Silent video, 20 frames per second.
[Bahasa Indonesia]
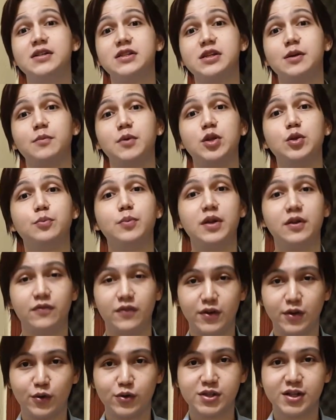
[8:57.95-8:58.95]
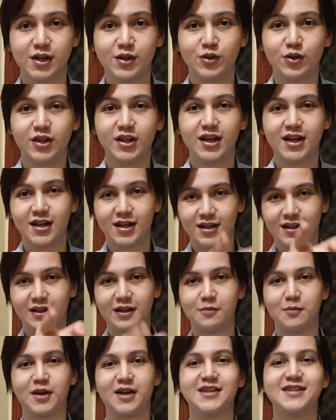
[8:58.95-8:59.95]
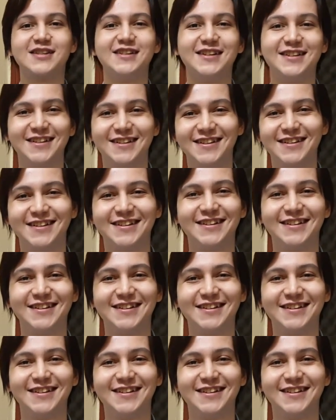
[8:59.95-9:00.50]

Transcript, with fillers: Sampai jumpa di video gue selanjutnya. Terima kasih.